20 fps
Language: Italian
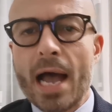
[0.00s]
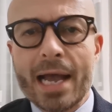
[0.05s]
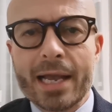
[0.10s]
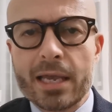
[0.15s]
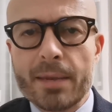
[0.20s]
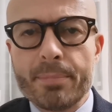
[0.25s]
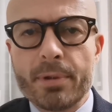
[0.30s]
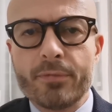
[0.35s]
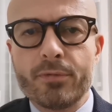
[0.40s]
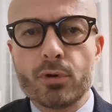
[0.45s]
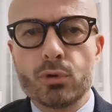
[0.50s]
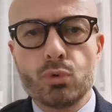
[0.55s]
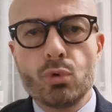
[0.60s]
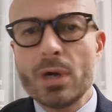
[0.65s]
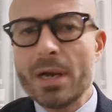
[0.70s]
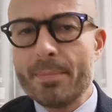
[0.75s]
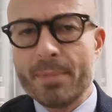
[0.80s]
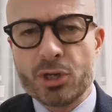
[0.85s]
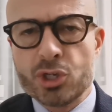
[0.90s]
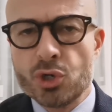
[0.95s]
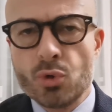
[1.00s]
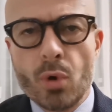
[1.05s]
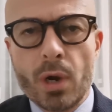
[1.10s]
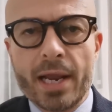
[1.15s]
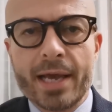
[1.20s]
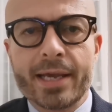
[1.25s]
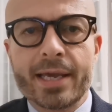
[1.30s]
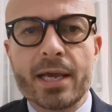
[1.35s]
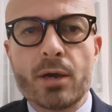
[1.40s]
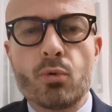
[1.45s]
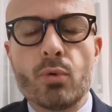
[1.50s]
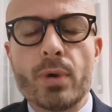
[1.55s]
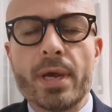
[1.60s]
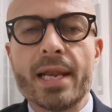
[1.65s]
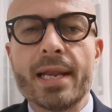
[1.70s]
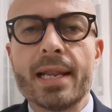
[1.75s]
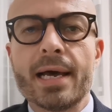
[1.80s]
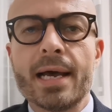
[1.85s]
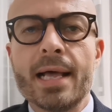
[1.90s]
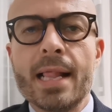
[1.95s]
anche per fortuna, ma ci vuole anche
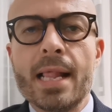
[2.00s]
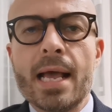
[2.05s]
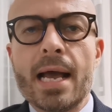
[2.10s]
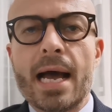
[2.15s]
quella,